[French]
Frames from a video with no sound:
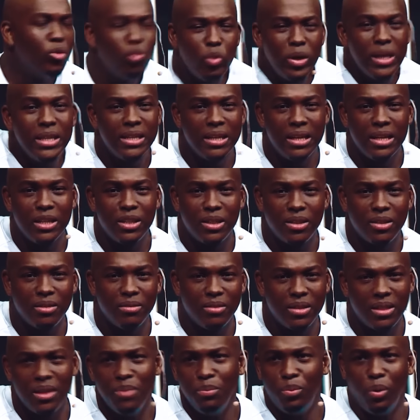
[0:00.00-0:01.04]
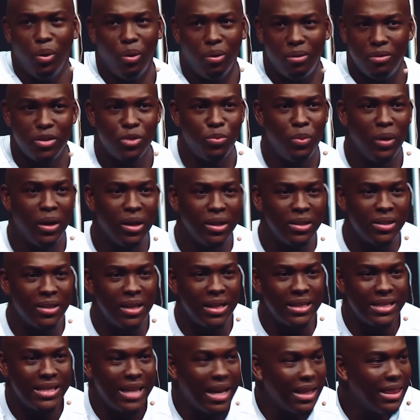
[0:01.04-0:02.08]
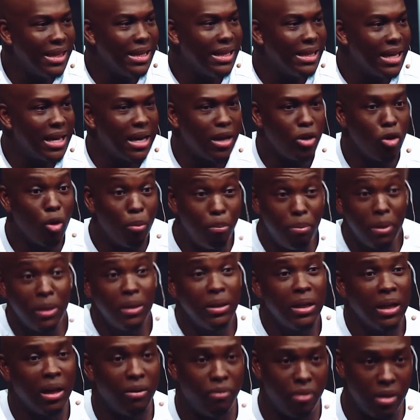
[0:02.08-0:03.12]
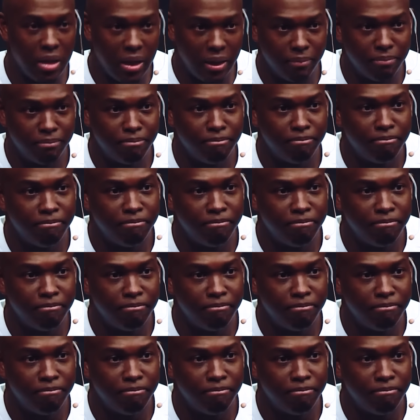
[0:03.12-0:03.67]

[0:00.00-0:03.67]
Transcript: La raison est simple. C'est parce qu'il n'y a rien encore. Tout est à construire.